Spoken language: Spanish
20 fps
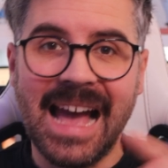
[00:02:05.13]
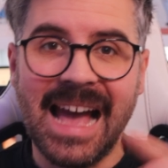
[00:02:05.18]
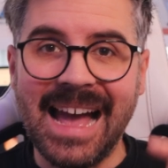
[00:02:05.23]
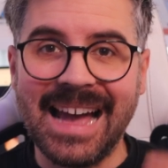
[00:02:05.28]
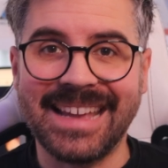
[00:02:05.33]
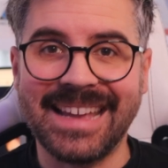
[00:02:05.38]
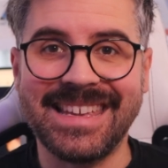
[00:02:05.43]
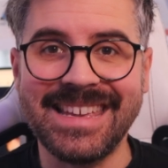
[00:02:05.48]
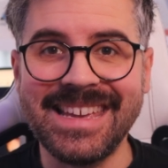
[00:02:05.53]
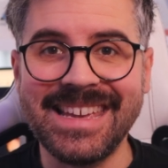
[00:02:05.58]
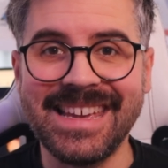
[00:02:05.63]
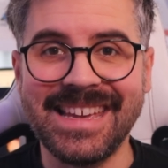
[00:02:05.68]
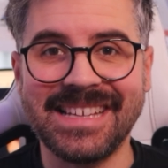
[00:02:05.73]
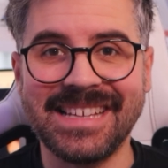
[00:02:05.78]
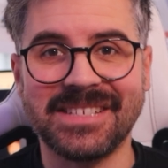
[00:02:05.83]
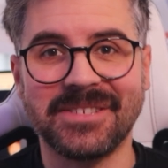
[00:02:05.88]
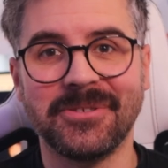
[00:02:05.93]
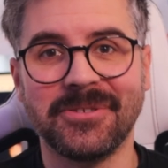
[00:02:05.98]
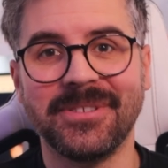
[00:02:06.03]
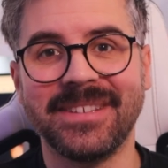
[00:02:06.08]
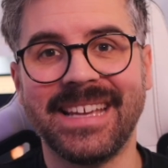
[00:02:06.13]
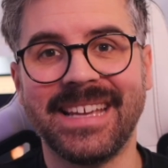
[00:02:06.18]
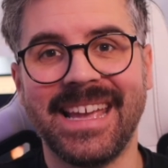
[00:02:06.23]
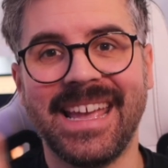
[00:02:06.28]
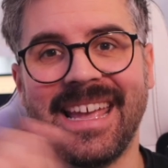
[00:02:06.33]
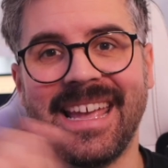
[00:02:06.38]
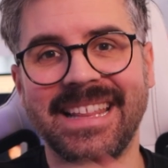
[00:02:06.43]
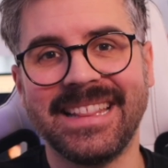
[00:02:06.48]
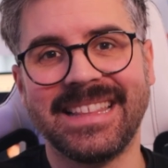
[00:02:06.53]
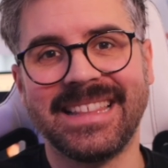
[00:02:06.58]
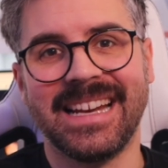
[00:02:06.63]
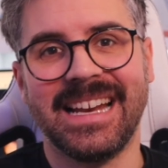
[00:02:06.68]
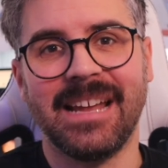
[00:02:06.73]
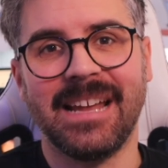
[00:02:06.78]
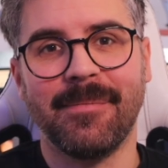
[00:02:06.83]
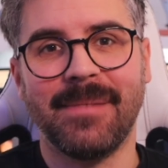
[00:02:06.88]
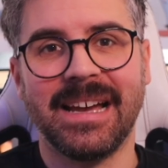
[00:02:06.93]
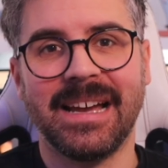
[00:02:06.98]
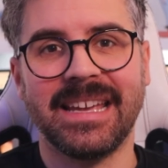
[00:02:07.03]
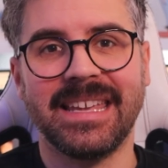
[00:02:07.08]
Aquí es donde entra
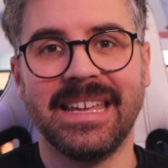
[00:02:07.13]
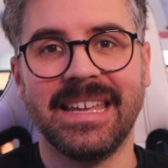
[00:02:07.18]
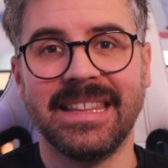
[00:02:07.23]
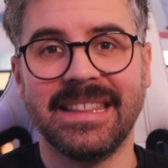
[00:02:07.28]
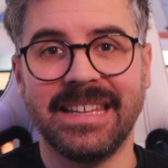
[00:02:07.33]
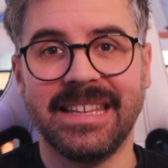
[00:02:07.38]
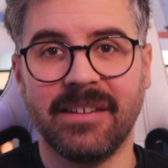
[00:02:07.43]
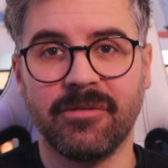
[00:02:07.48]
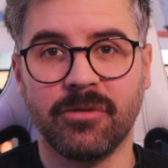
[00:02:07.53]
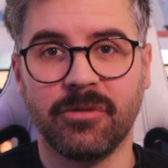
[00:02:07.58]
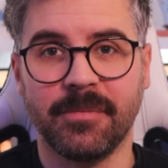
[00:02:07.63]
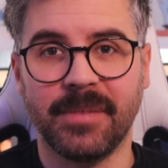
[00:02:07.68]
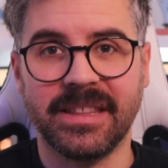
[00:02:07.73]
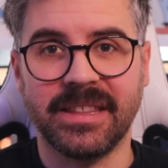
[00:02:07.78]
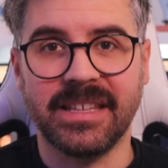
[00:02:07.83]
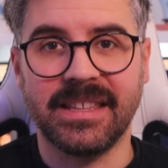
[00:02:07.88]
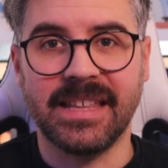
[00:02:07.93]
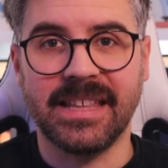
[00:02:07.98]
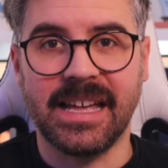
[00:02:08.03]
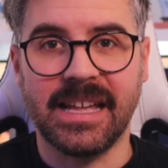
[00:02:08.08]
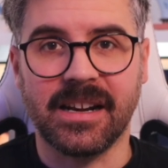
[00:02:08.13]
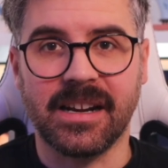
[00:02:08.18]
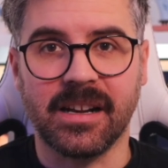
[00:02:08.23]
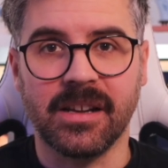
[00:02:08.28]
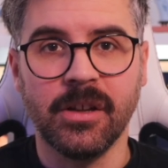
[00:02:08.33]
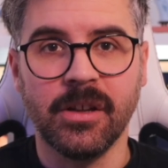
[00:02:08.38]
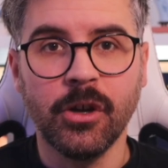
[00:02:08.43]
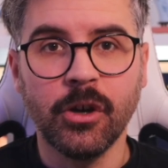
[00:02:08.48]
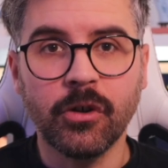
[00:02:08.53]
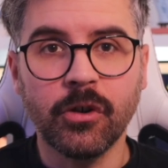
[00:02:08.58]
la magia de automatizar.